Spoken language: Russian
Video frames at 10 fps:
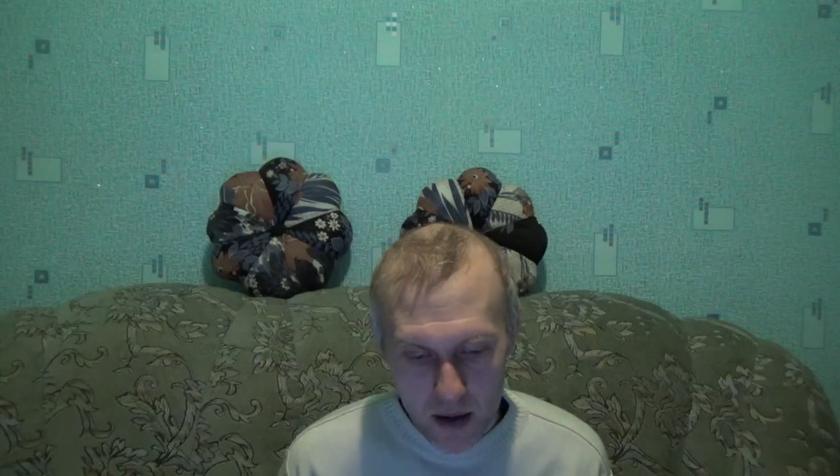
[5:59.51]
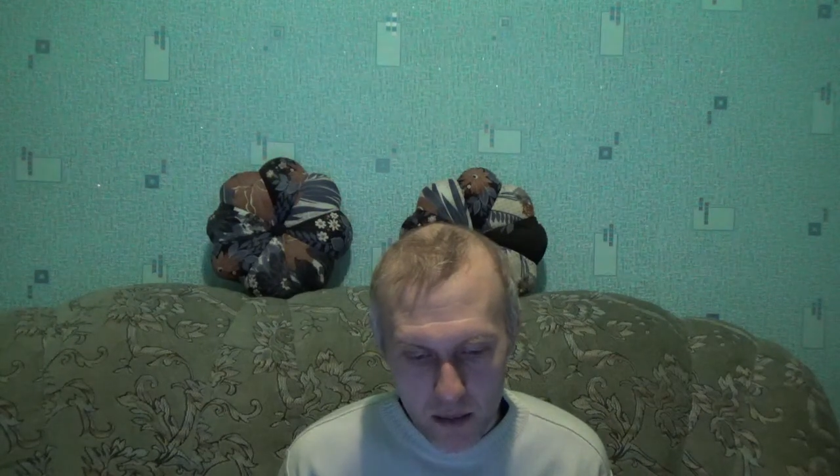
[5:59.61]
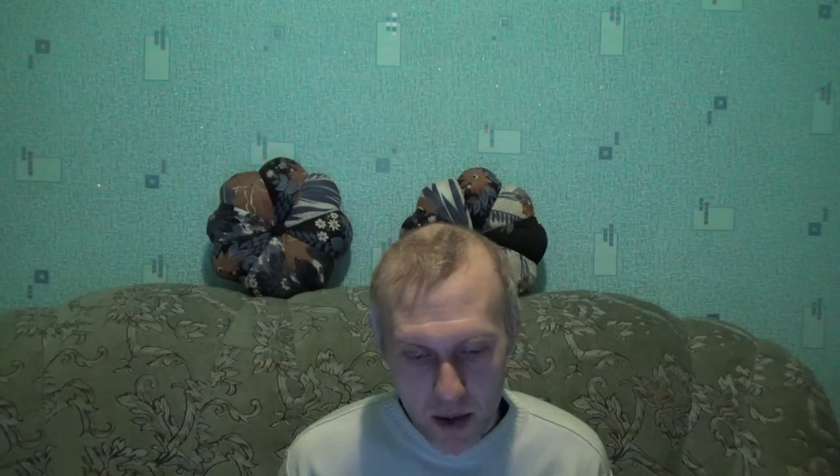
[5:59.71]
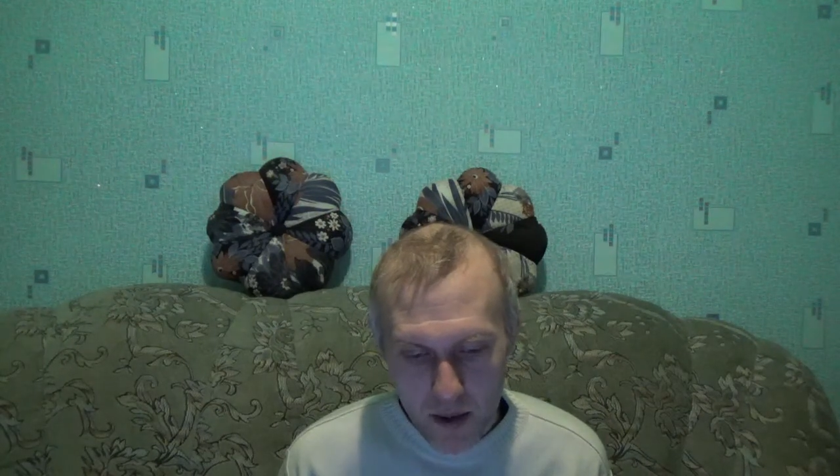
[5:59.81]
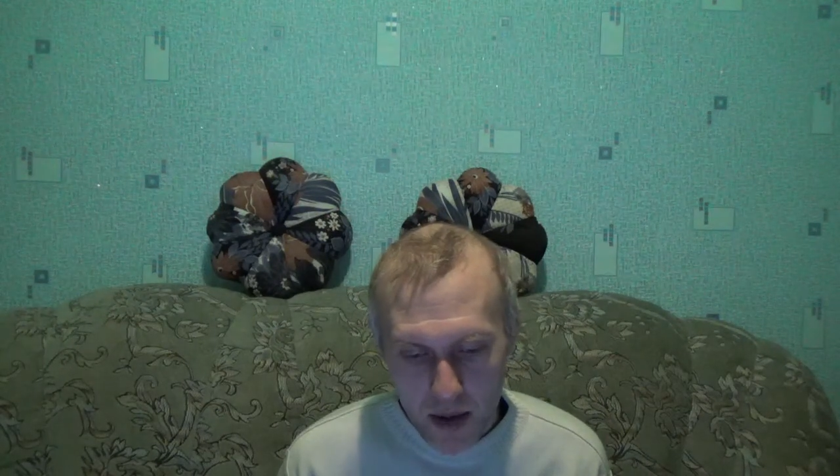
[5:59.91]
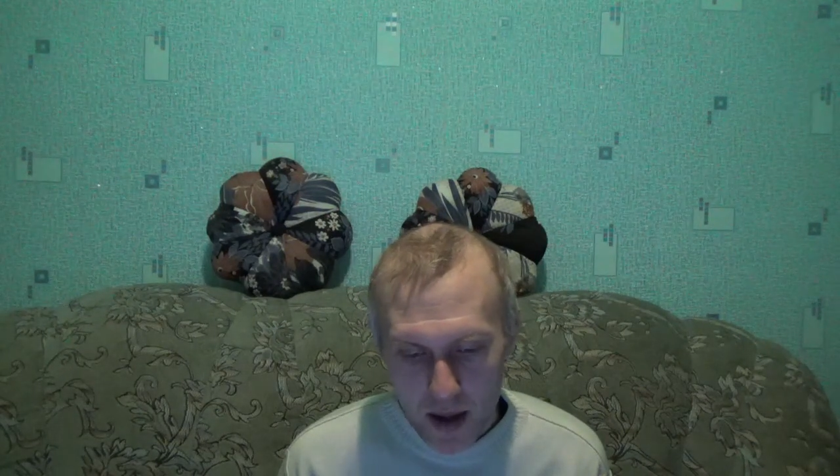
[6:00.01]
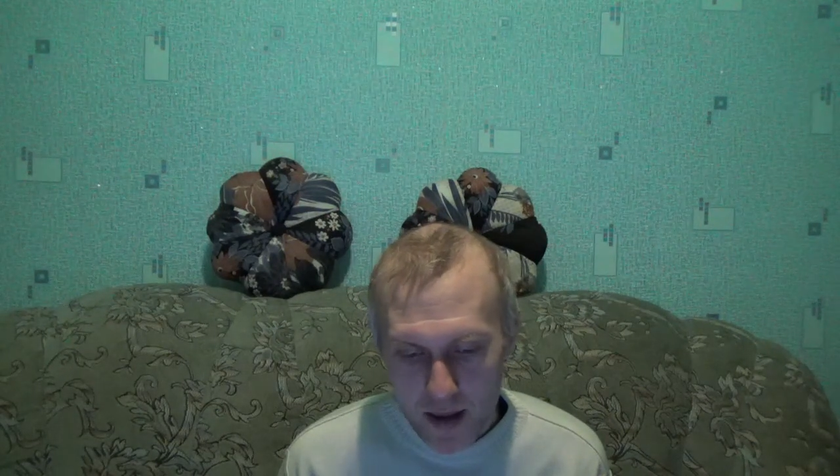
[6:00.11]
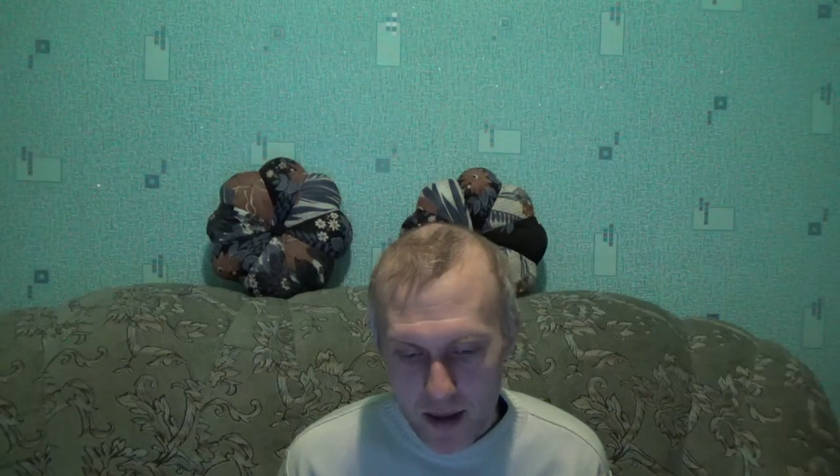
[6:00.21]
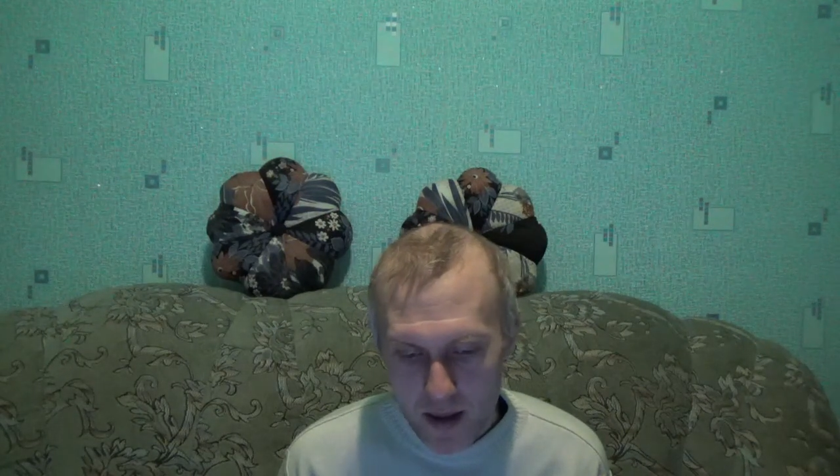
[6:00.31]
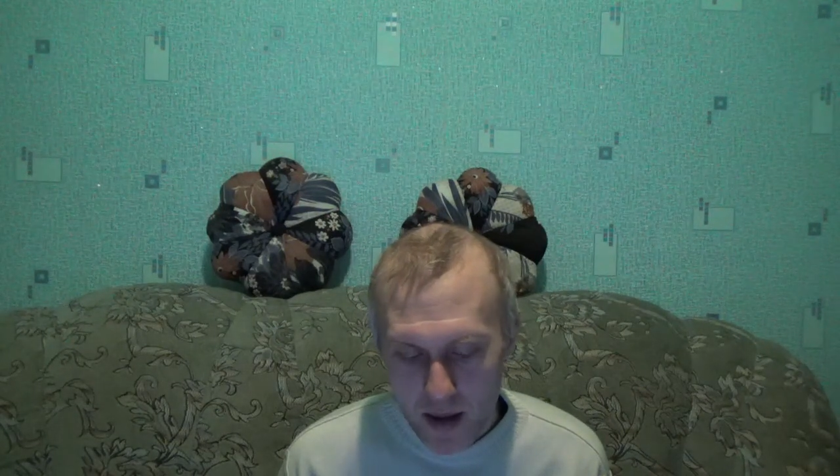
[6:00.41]
Проверка
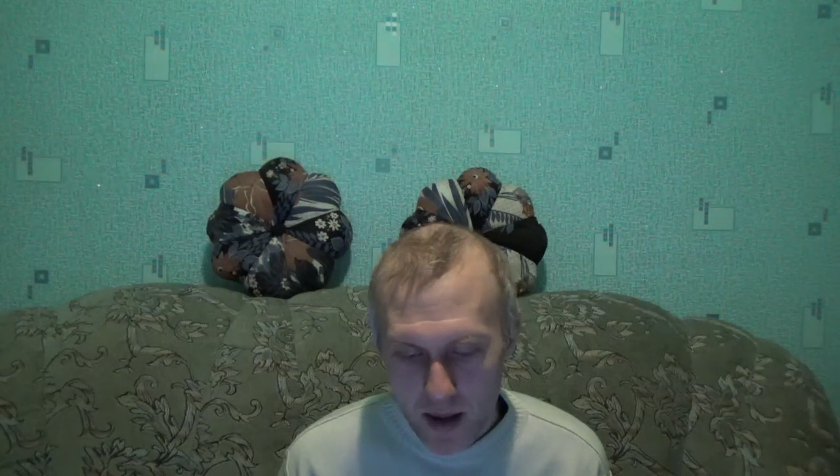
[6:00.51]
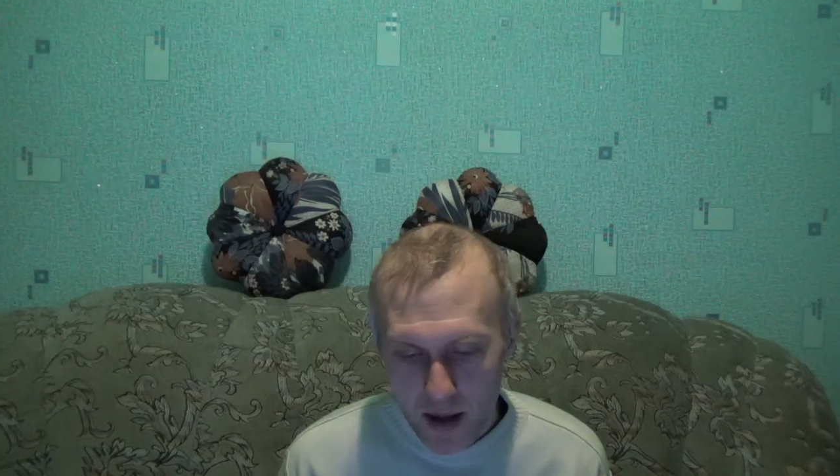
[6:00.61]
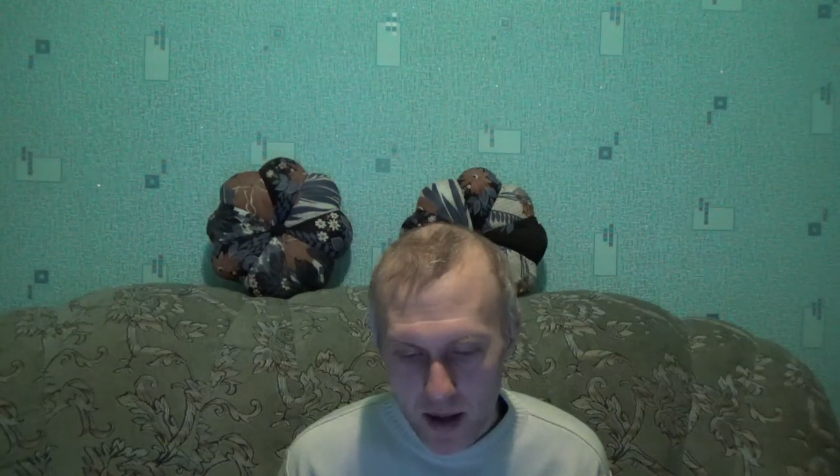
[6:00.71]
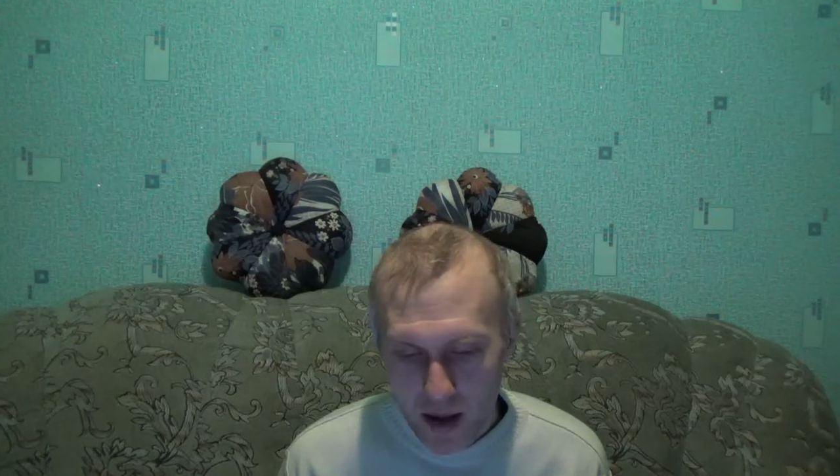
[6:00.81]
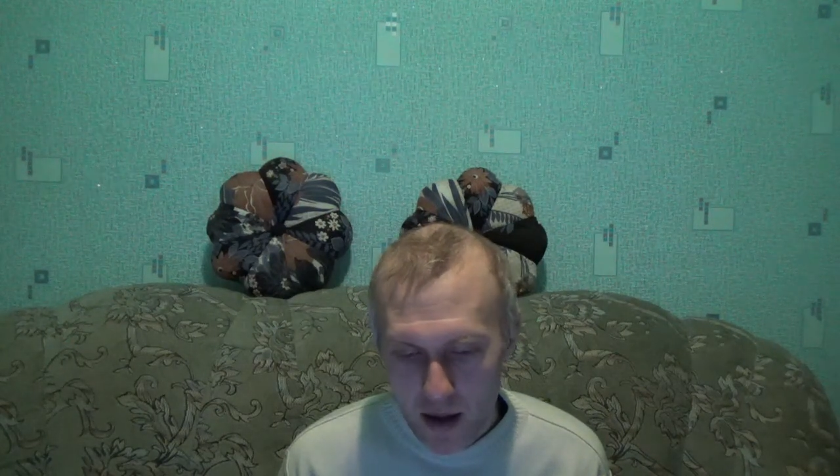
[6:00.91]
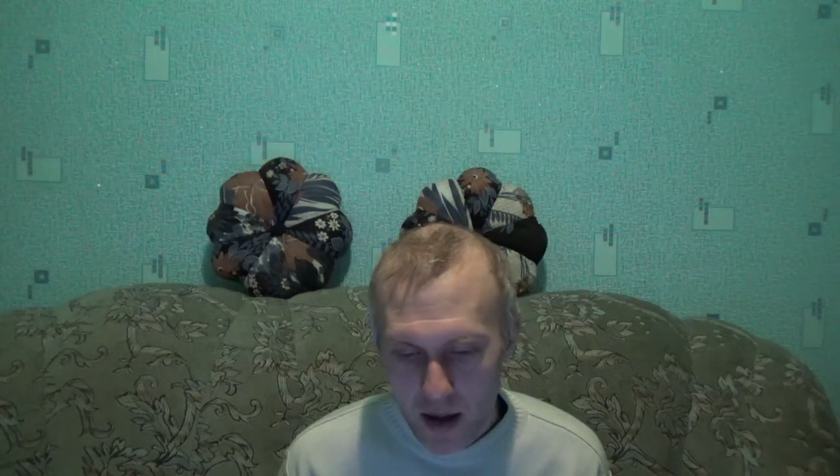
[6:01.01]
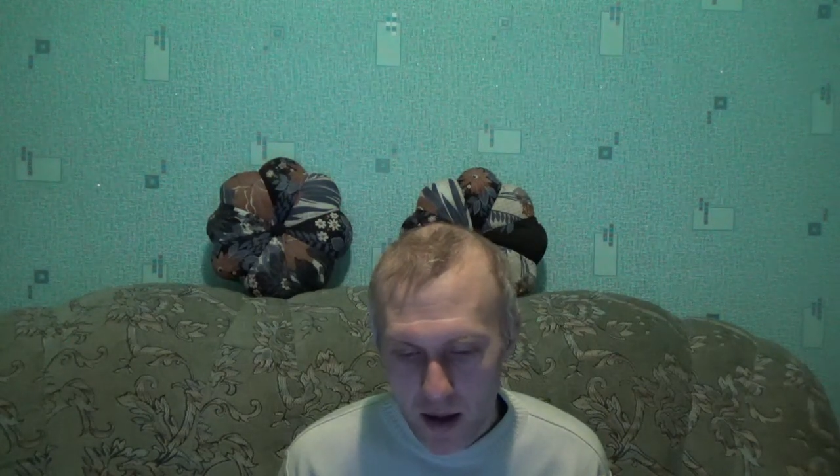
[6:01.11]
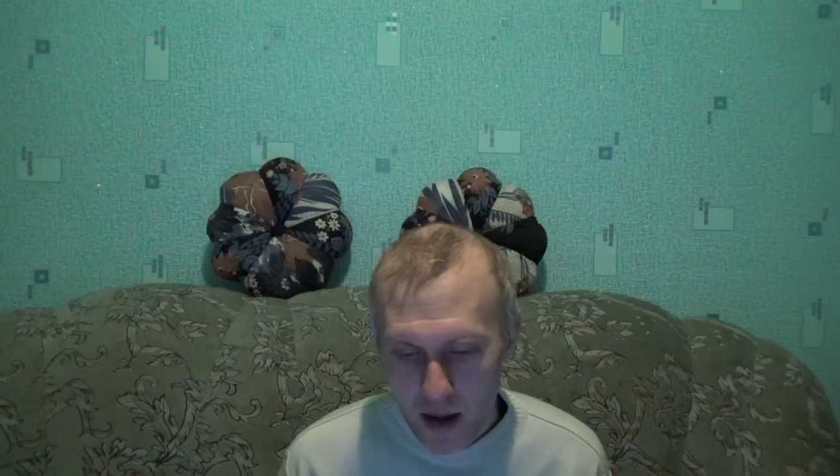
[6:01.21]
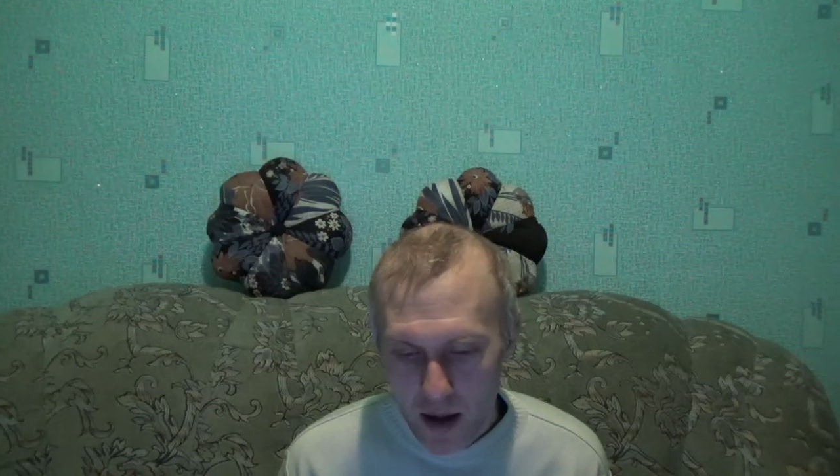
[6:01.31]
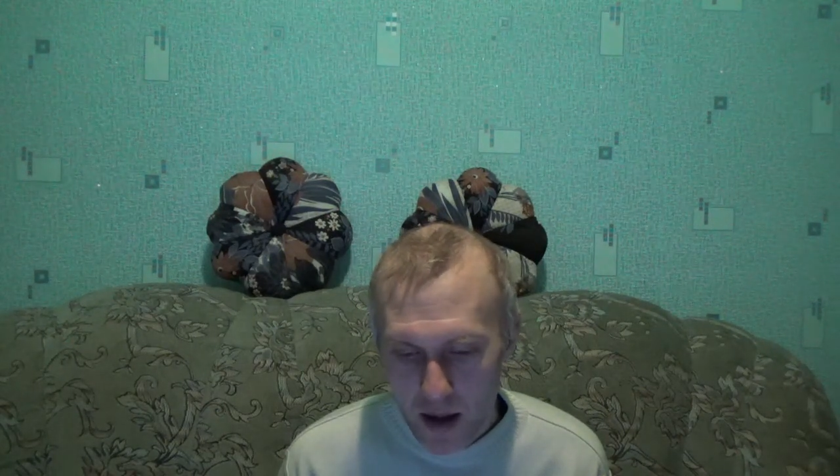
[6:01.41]
состояния
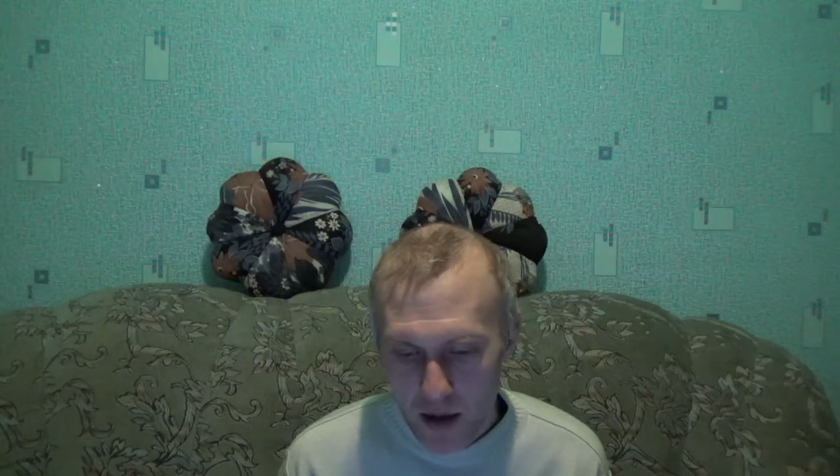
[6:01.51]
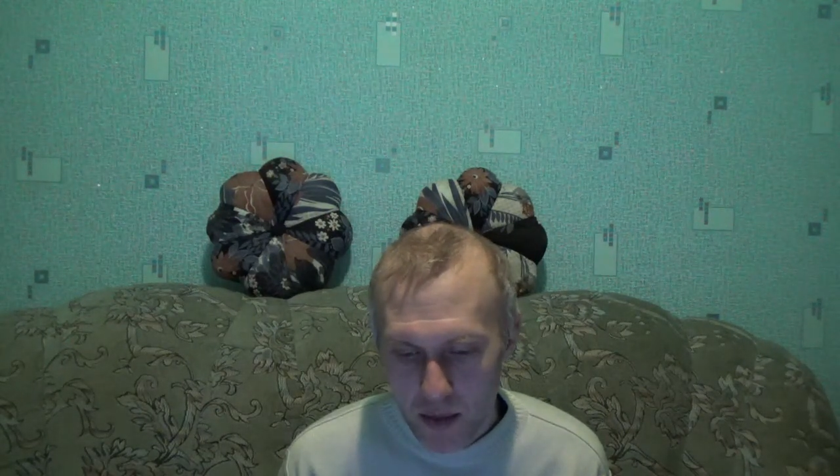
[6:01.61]
гидроизоляции